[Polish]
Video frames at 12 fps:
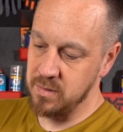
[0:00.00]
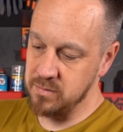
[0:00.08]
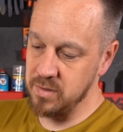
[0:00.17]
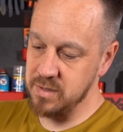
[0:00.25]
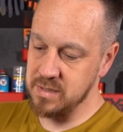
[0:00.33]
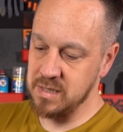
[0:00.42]

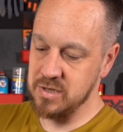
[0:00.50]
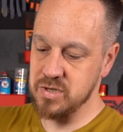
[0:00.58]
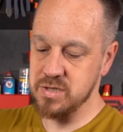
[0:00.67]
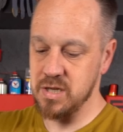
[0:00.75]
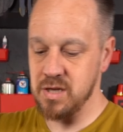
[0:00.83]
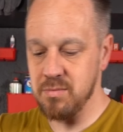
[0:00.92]
No i te
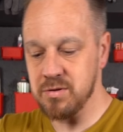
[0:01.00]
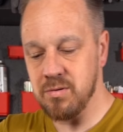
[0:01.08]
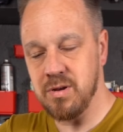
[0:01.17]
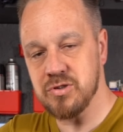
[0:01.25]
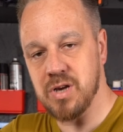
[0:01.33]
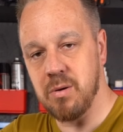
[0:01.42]
narzędzia nie będą
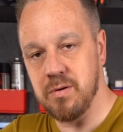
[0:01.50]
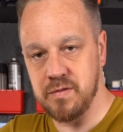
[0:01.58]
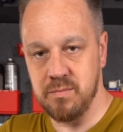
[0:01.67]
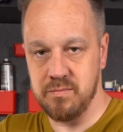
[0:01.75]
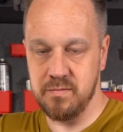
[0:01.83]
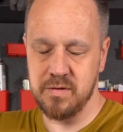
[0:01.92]
leżały w
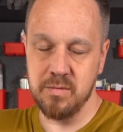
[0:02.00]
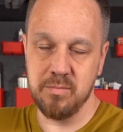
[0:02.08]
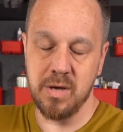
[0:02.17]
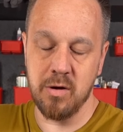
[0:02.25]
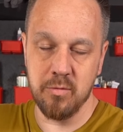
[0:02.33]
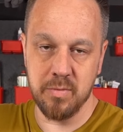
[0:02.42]
tym, w tym
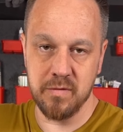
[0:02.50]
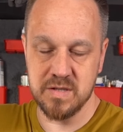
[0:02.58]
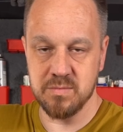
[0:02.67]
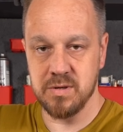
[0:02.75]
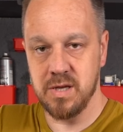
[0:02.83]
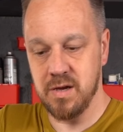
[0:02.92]
piachu,
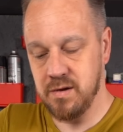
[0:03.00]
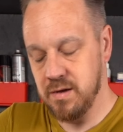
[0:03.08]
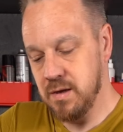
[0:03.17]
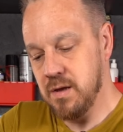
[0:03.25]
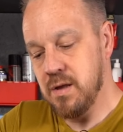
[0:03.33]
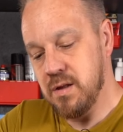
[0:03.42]
powiedzmy, nie?
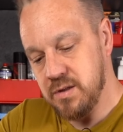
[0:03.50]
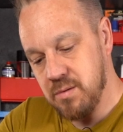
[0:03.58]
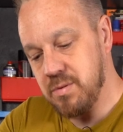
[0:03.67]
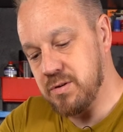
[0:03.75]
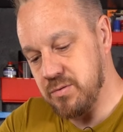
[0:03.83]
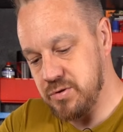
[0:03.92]
Nie
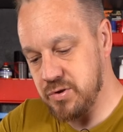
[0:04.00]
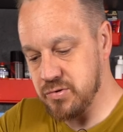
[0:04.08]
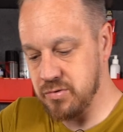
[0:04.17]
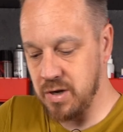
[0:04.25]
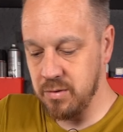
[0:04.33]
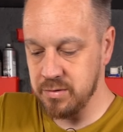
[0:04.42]
będą się
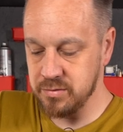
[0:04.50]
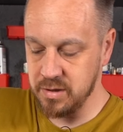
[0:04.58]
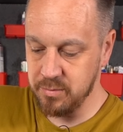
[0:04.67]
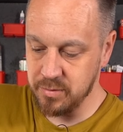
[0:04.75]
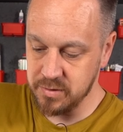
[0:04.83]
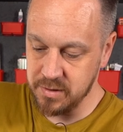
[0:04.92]
szurały
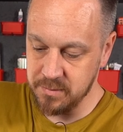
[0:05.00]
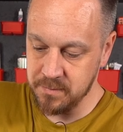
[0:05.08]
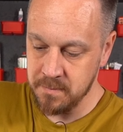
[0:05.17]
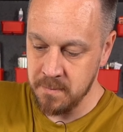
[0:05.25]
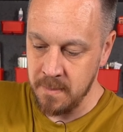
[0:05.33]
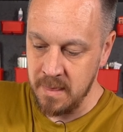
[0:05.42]
tutaj po tym,
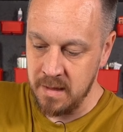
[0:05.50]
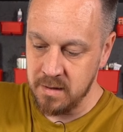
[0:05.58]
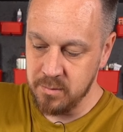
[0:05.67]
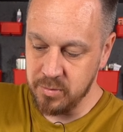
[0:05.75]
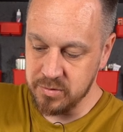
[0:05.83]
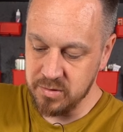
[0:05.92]

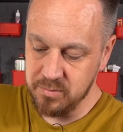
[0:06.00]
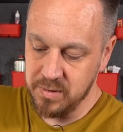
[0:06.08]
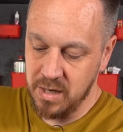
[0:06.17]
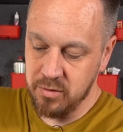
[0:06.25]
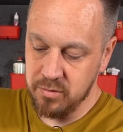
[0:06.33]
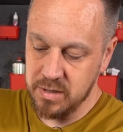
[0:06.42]
po tym
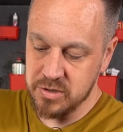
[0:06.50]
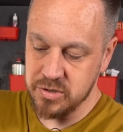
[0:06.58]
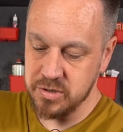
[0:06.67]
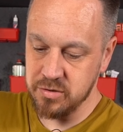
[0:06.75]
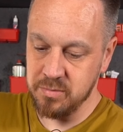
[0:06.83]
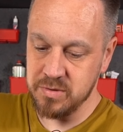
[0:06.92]
piachu. Raczej
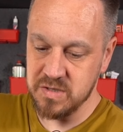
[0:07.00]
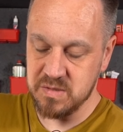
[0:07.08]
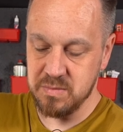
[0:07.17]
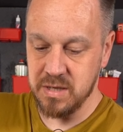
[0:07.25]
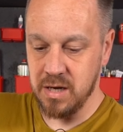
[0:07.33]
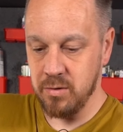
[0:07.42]
się to będzie
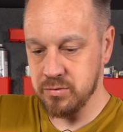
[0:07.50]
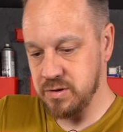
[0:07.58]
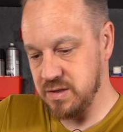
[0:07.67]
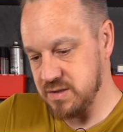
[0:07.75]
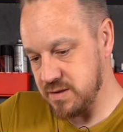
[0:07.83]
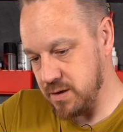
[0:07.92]
zbierało
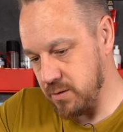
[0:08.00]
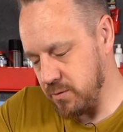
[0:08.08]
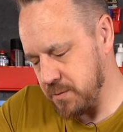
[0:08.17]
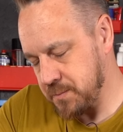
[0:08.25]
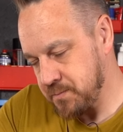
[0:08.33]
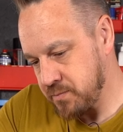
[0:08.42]
tutaj z tyłu.